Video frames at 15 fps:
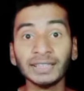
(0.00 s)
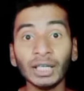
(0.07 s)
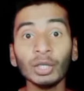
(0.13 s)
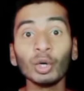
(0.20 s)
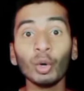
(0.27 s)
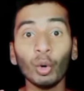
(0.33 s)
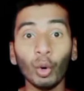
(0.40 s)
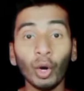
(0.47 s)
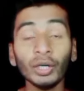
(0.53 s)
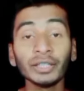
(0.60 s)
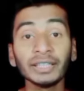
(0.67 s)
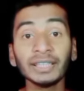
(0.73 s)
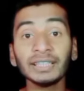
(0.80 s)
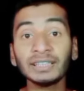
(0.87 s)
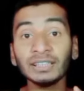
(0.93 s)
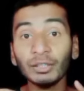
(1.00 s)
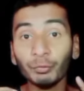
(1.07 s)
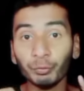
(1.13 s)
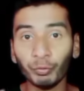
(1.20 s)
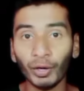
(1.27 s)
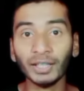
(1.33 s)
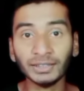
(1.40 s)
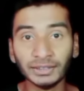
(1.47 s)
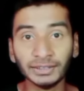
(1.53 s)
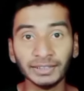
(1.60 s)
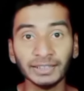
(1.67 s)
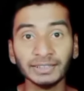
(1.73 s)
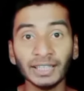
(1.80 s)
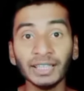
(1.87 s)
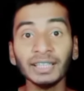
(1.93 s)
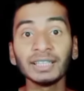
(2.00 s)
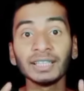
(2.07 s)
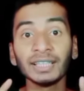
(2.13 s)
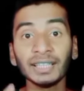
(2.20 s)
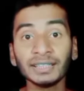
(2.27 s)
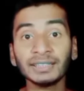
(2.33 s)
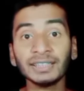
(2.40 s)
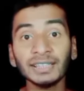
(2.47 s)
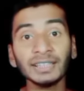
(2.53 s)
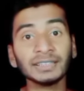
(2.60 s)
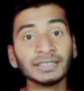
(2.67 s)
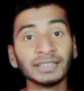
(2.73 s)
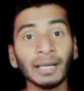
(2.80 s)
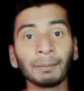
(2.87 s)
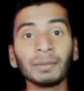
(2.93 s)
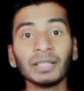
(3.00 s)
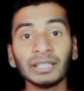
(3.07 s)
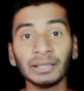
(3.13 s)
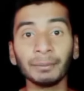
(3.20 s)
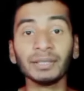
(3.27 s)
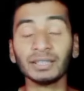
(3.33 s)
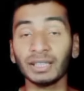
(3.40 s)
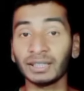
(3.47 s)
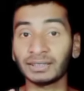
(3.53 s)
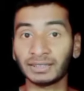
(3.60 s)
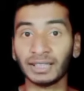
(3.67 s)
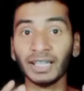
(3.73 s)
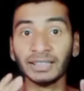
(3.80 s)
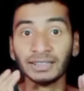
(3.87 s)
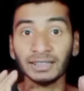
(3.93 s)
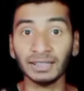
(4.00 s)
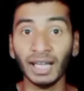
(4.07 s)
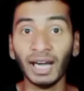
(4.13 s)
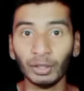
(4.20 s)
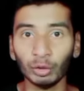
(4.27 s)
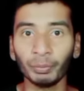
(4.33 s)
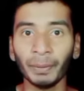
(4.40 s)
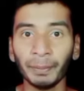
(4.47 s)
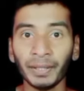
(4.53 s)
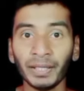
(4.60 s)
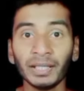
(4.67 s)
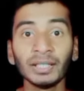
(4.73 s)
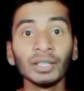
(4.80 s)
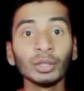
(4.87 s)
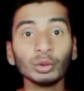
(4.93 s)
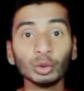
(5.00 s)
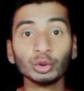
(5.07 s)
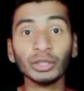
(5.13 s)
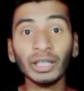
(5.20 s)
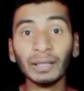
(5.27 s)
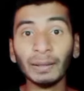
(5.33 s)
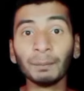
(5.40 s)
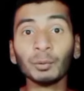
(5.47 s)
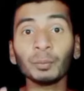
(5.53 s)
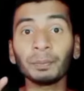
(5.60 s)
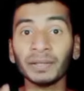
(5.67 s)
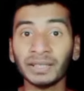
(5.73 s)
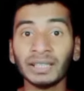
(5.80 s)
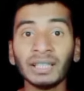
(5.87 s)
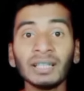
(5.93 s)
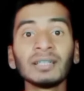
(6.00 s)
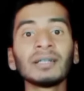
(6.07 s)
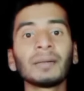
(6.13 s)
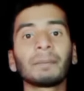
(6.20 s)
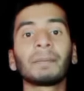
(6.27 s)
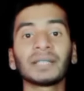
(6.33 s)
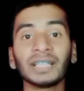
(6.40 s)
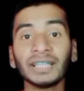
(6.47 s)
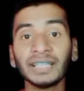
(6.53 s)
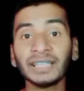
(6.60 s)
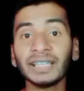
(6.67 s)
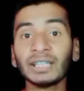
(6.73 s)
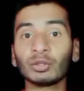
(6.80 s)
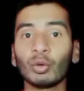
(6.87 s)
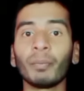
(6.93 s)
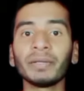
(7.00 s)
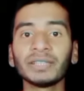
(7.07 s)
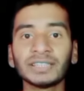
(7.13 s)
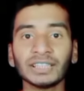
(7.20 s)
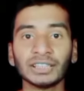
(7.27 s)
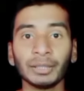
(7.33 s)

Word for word: सेंसर और इतना फास्ट सेंसर है इसीलिए इस स्टैम्प का कीमत 28 लाख रुपए पड़ा दोस्तों एक आपको पता था बताने यार कॉमेंट